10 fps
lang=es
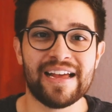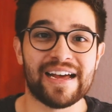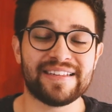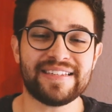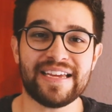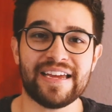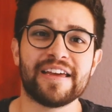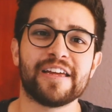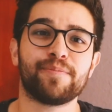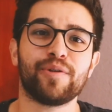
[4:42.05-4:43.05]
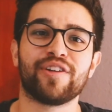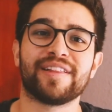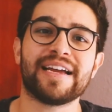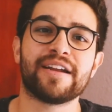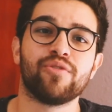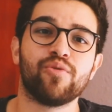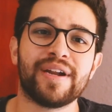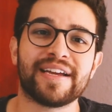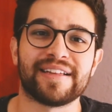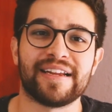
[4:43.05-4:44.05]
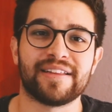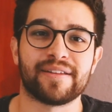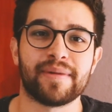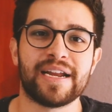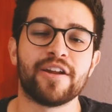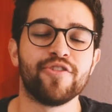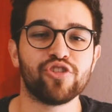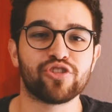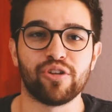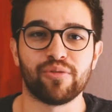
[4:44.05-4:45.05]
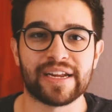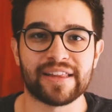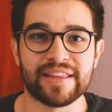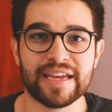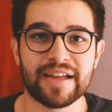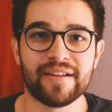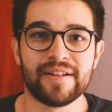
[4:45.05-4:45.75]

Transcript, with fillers: Así que espero que tengan una excelente semana, no solo un gran día.